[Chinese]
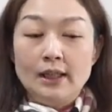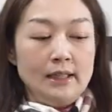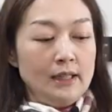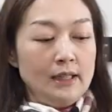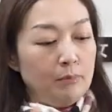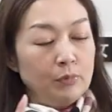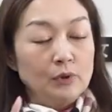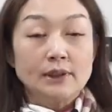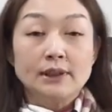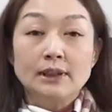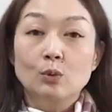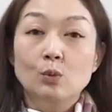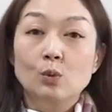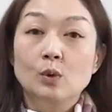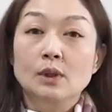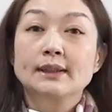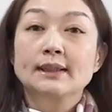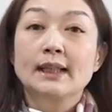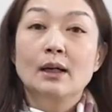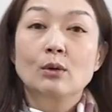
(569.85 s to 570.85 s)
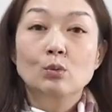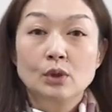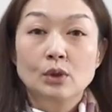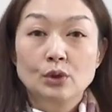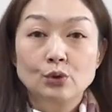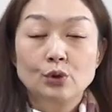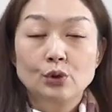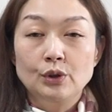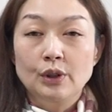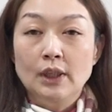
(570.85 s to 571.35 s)
也不是文昌
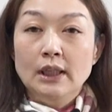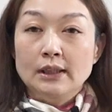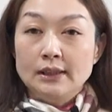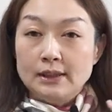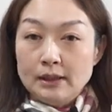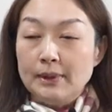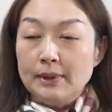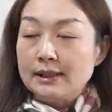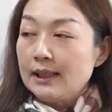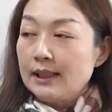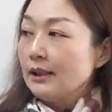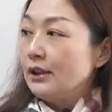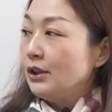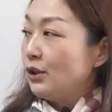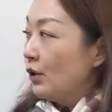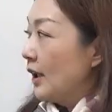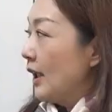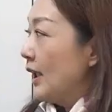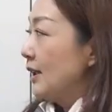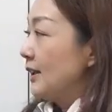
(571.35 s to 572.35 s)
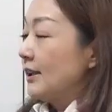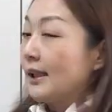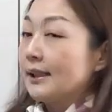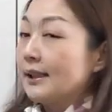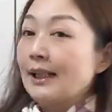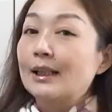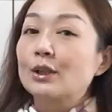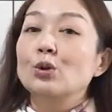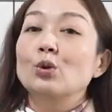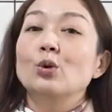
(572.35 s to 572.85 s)
文曲，基本上你就看一下
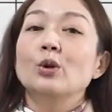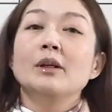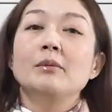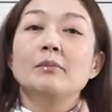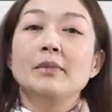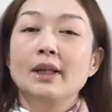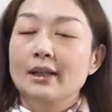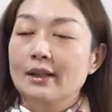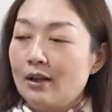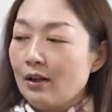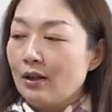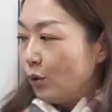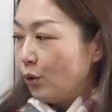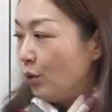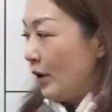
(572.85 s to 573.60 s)
它对面哈，